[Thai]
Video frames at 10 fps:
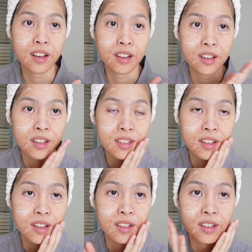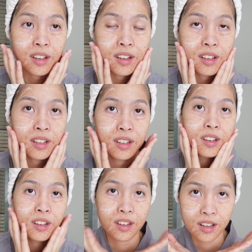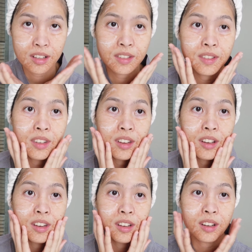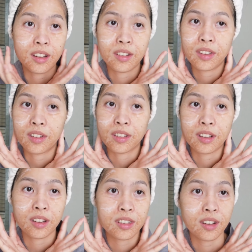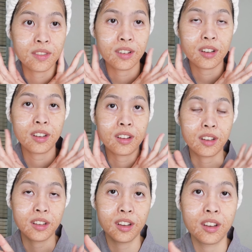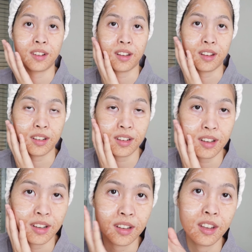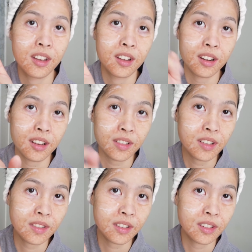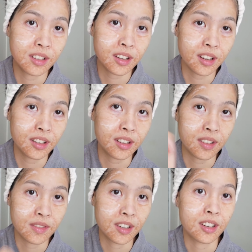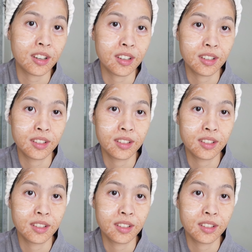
ล้างหน้าเสร็จแล้วนะคะน่าจะเป็นยังไงนะคะผิวจะกระชับมากแค่ไหนไปล้างกันค่ะ ล้างด้วยน้ำอุ่นนะคะ เดี๋ยวกลับมาค่ะ